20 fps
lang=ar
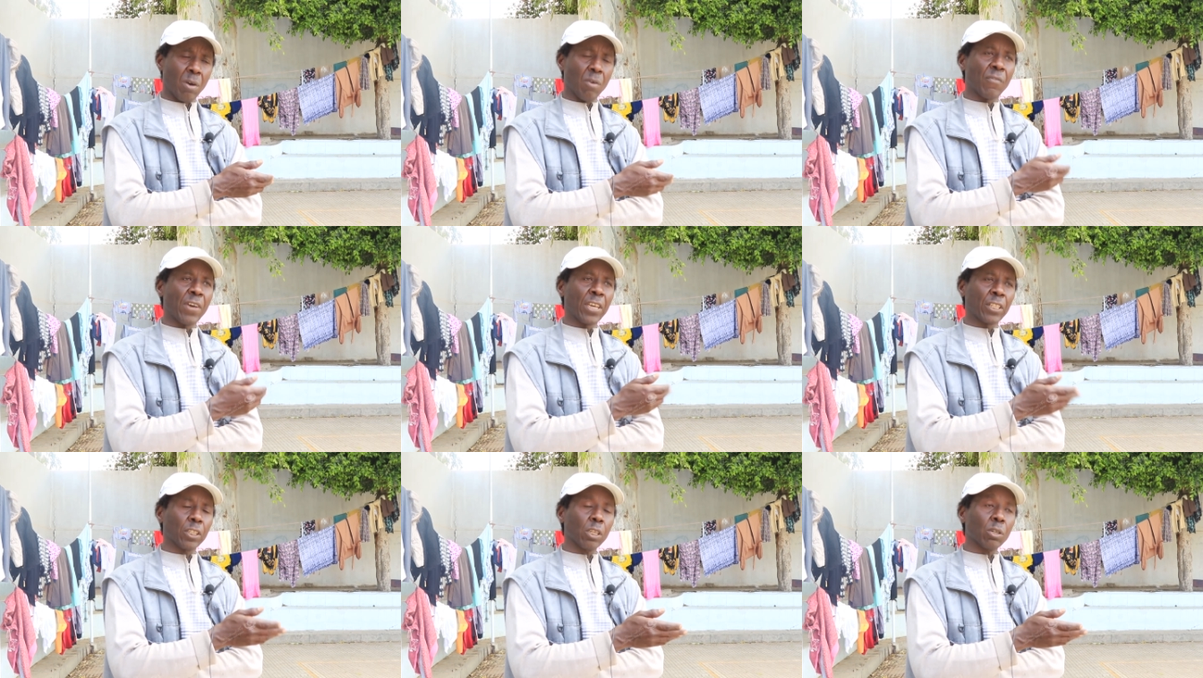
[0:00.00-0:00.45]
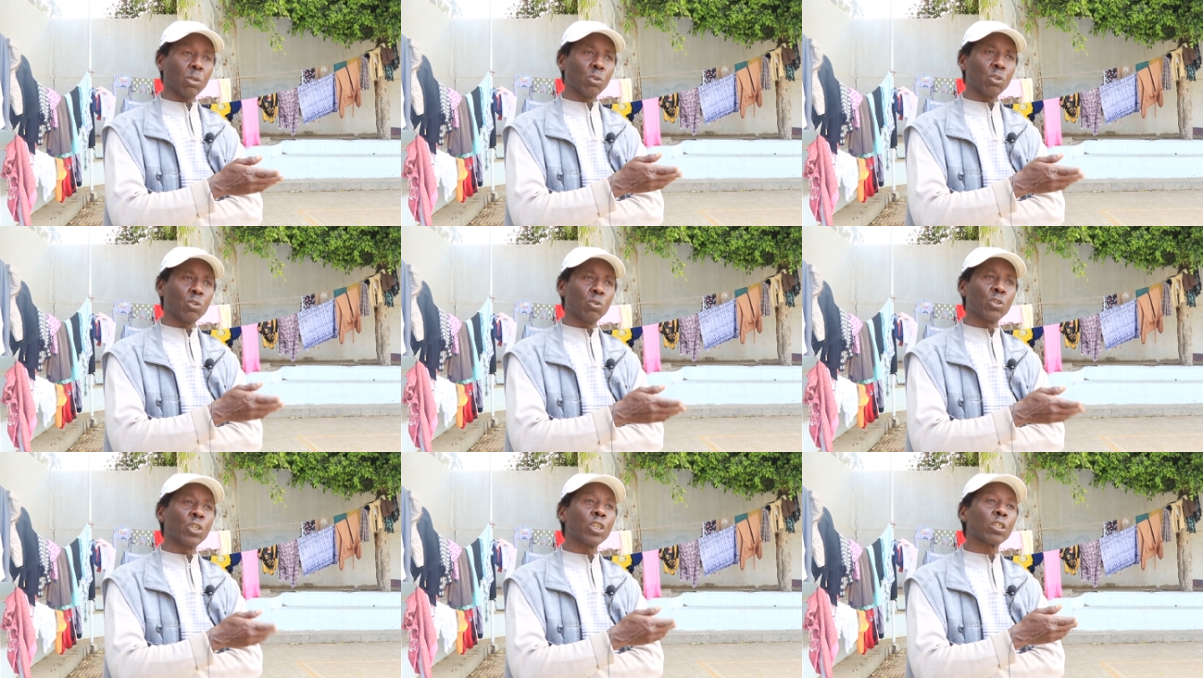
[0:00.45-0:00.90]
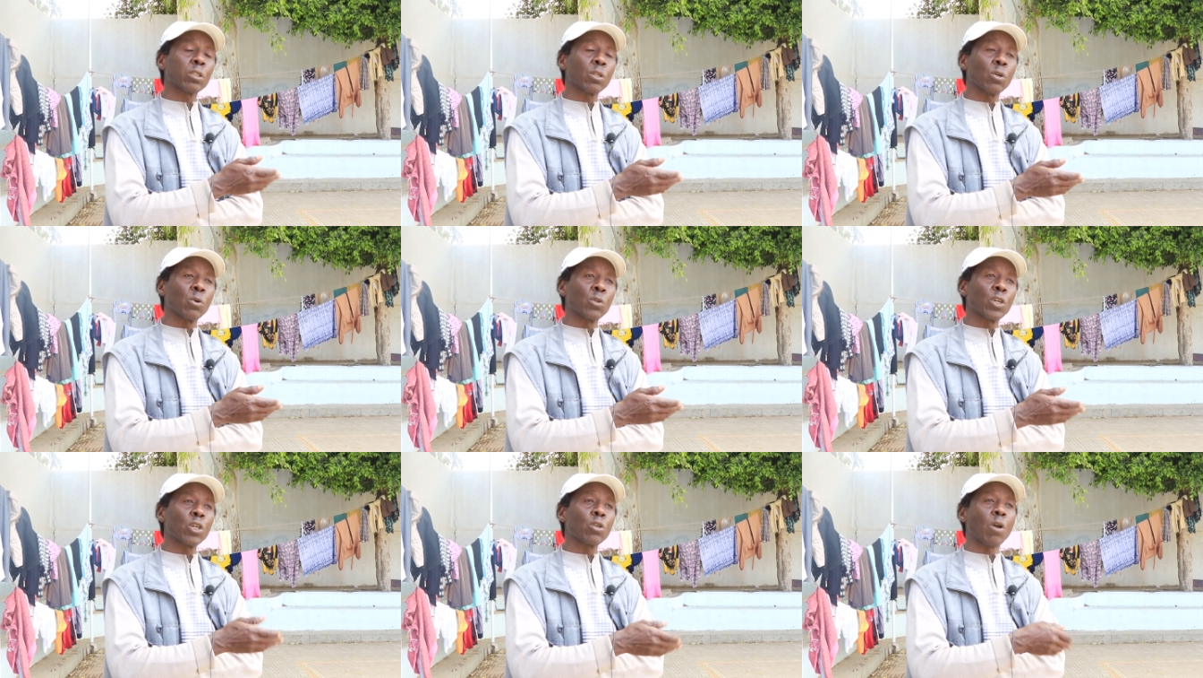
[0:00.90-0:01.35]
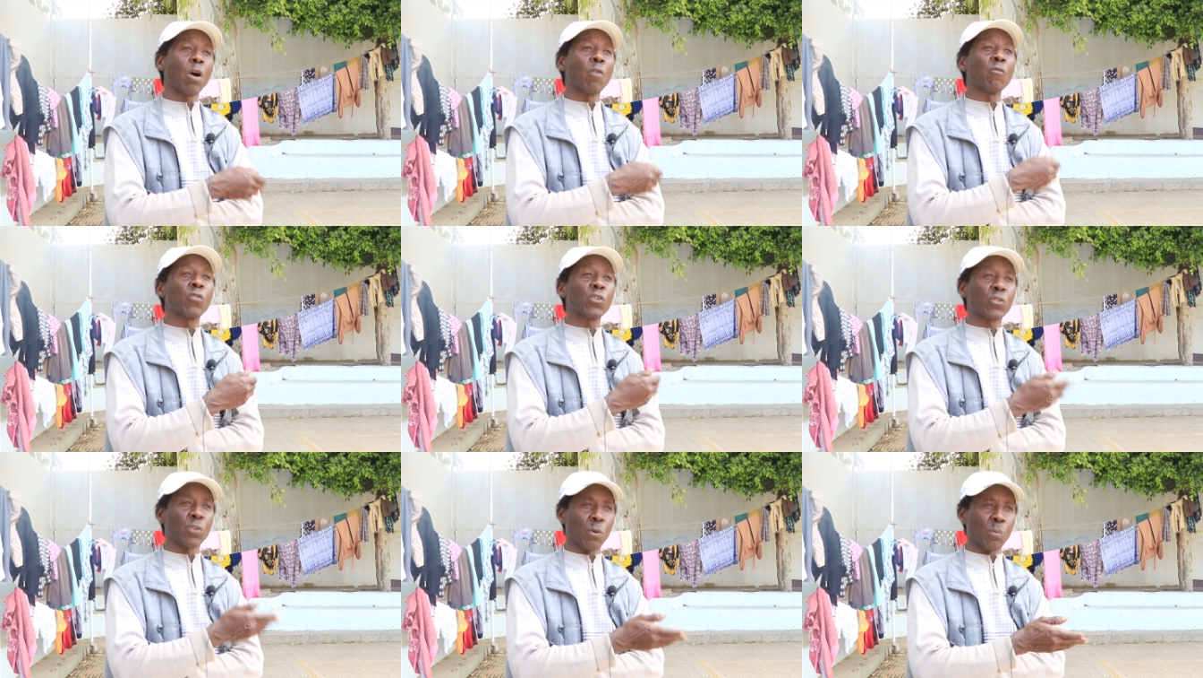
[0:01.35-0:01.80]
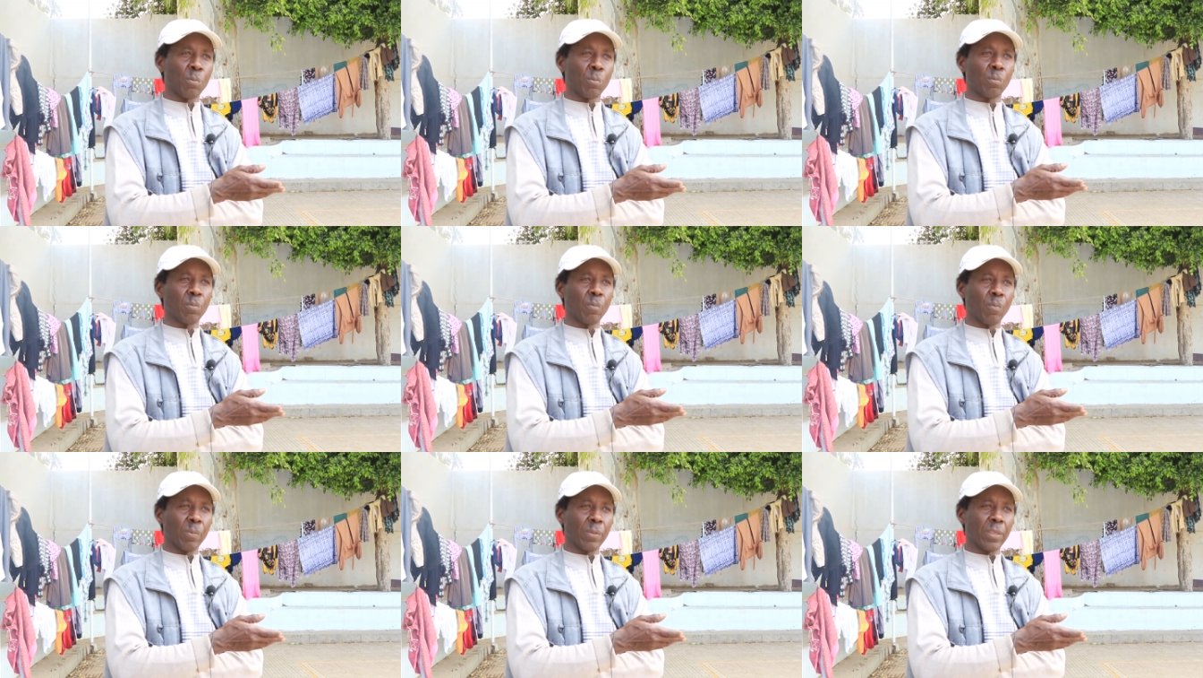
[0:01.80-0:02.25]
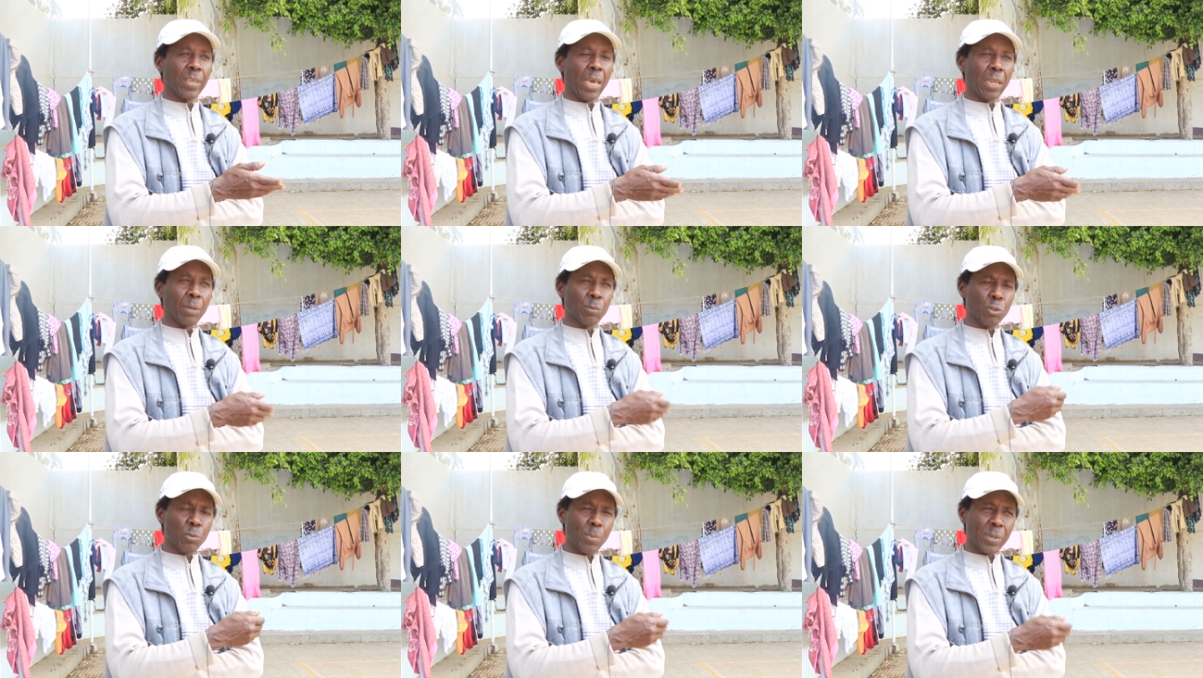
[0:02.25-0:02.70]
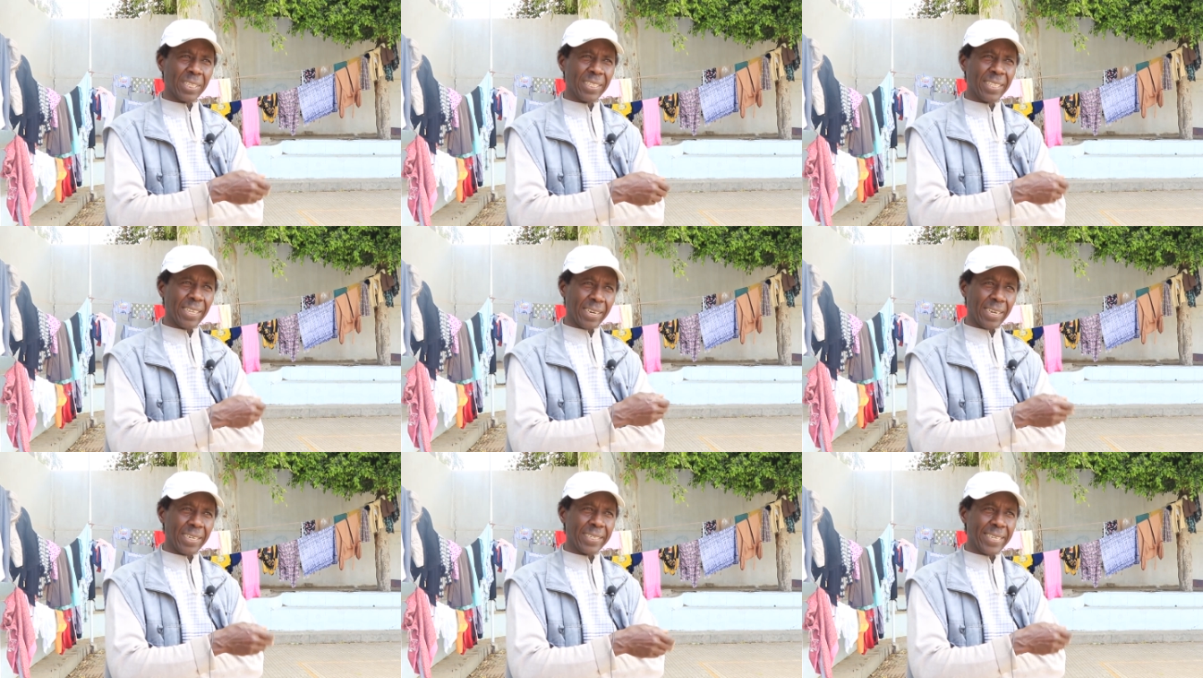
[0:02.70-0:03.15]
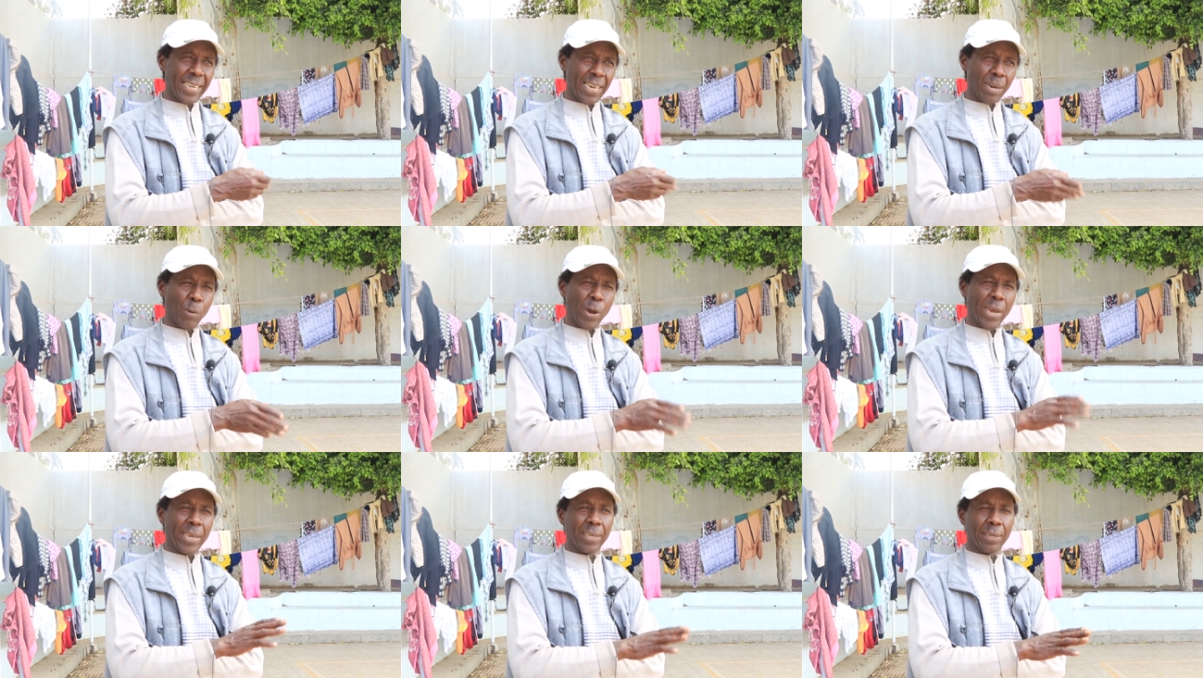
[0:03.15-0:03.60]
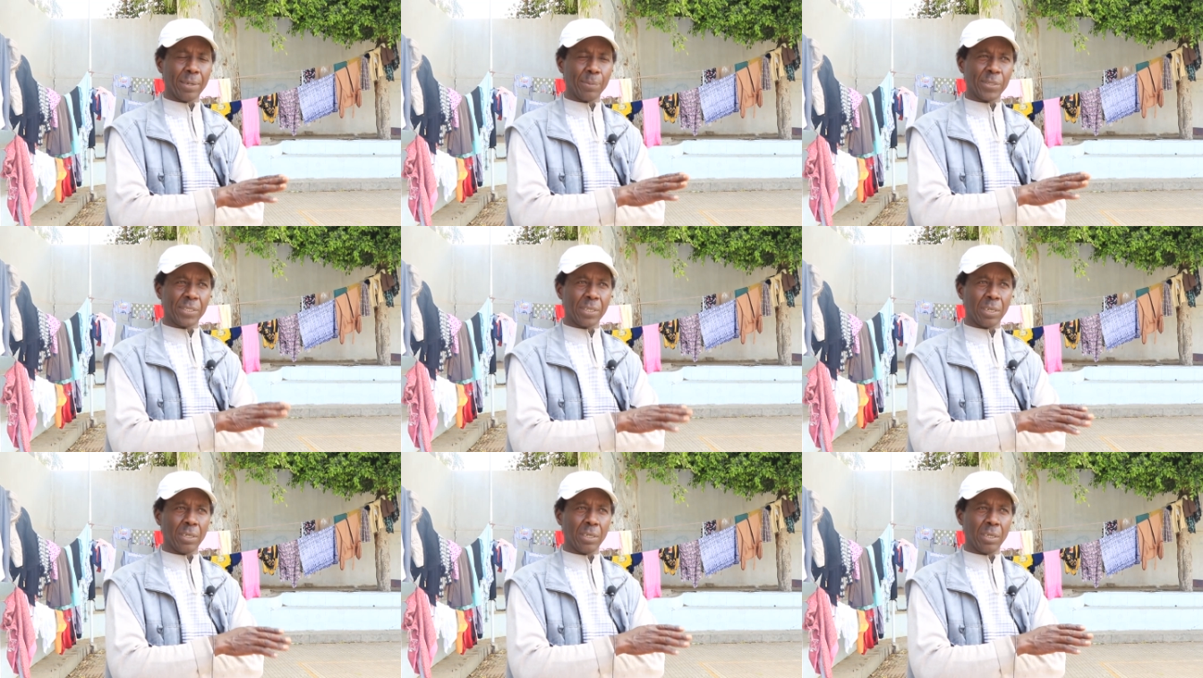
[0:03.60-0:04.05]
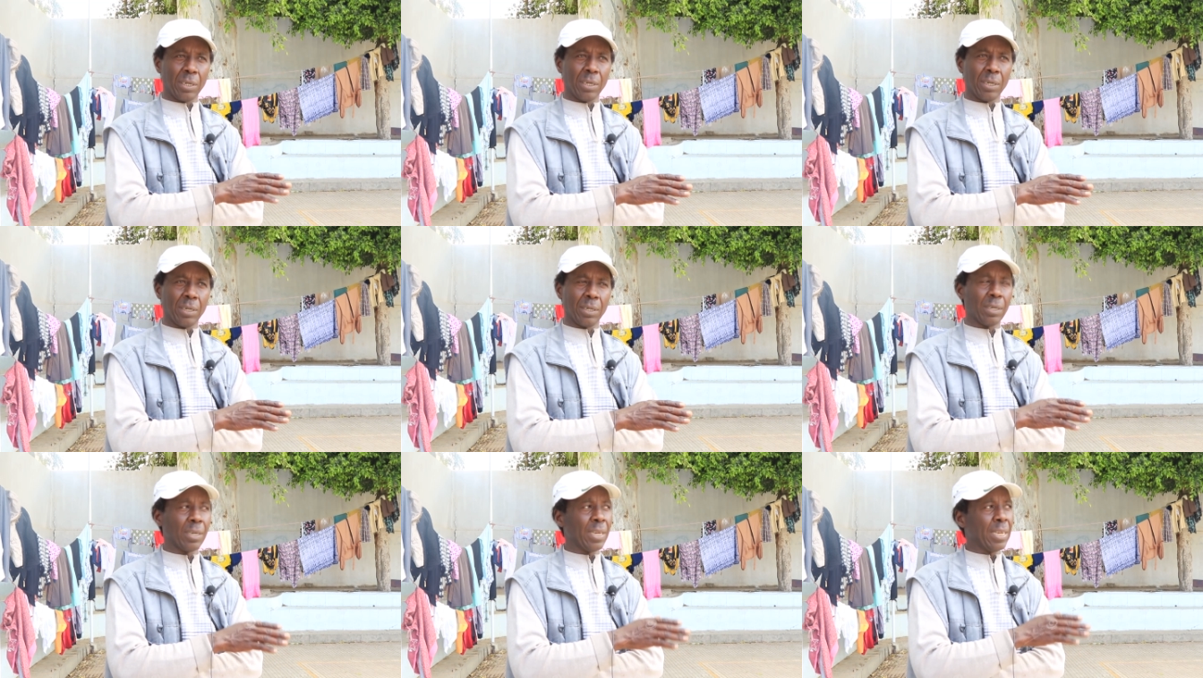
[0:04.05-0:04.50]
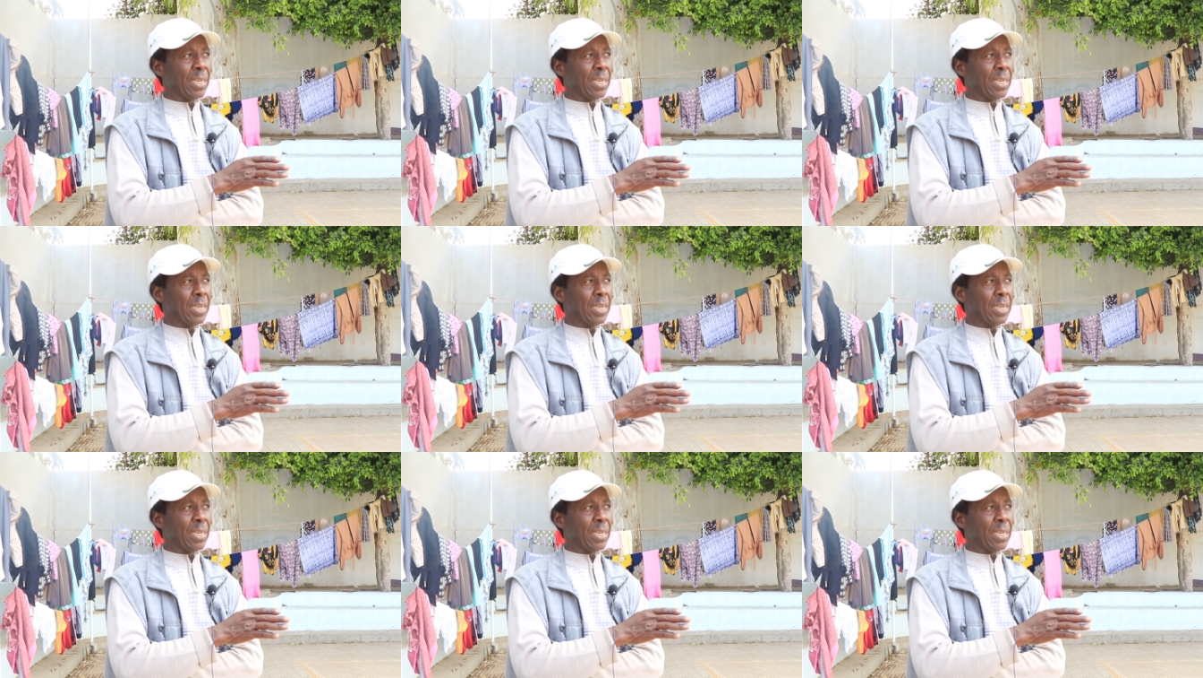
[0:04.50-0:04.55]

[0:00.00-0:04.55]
فاضطروا انه يطلعوا يجلوا انفسهم يعني بدون ما تتدخل جهه معينه مثلا